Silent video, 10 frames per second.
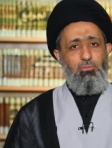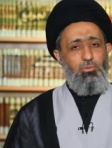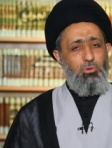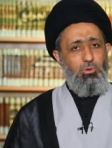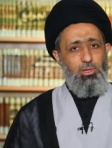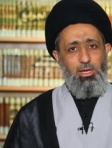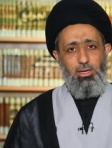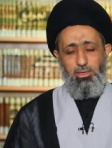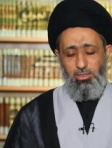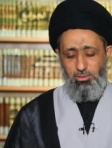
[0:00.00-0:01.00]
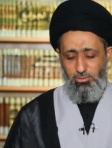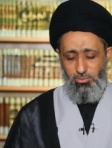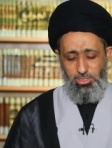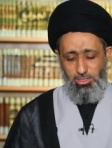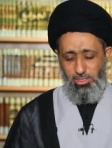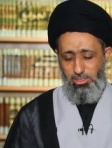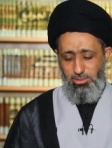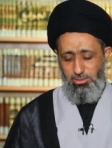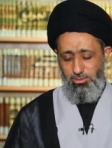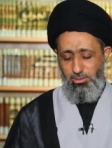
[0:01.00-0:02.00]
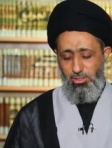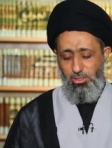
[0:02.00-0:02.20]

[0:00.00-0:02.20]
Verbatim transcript: في كل حركة وسكنة